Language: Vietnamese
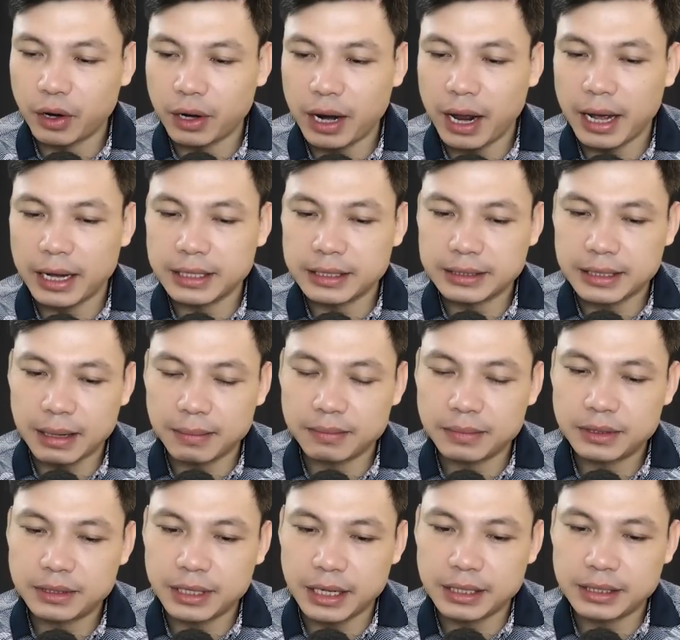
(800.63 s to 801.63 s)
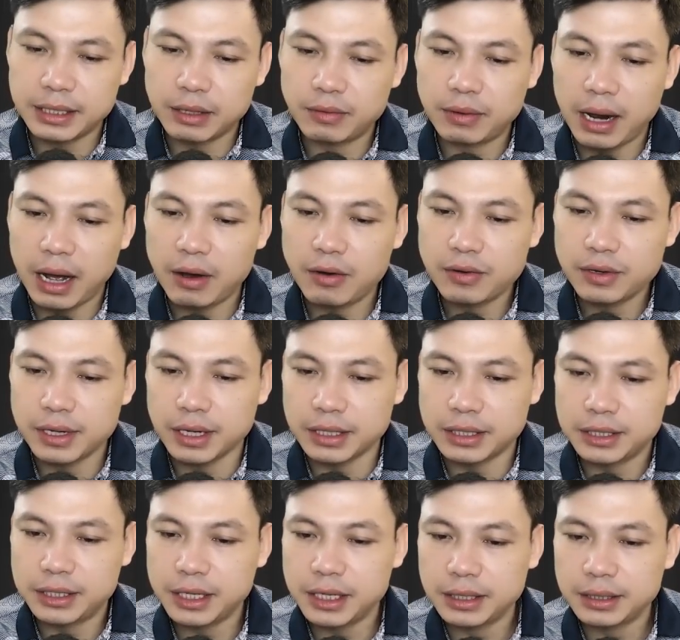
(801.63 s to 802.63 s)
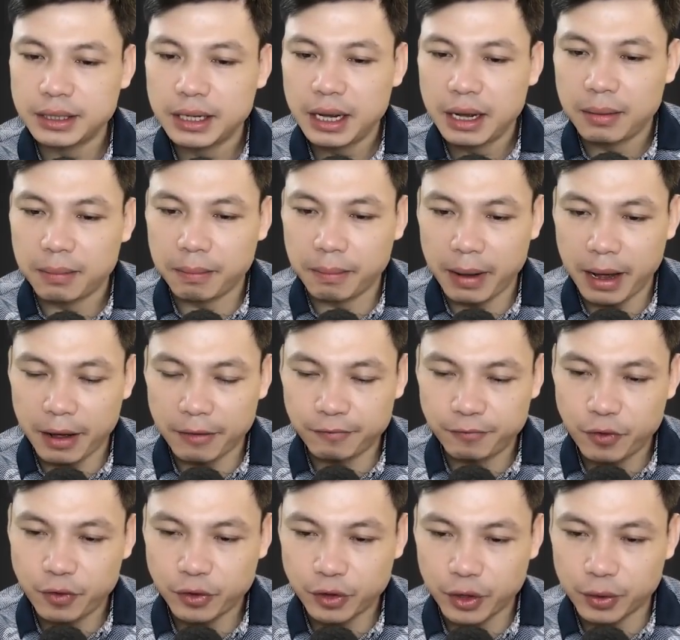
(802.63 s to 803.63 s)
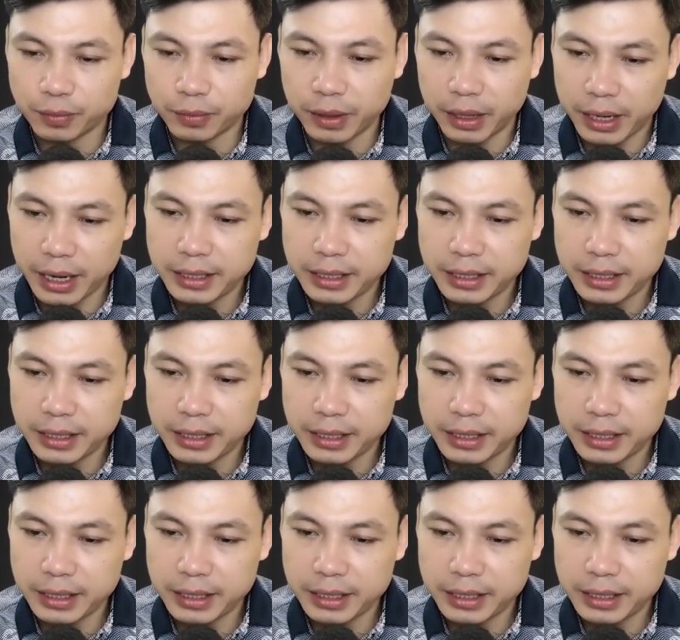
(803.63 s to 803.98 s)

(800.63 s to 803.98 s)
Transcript: "Trời ơi là trời, lão không ăn mắm hay sao mà hôi nách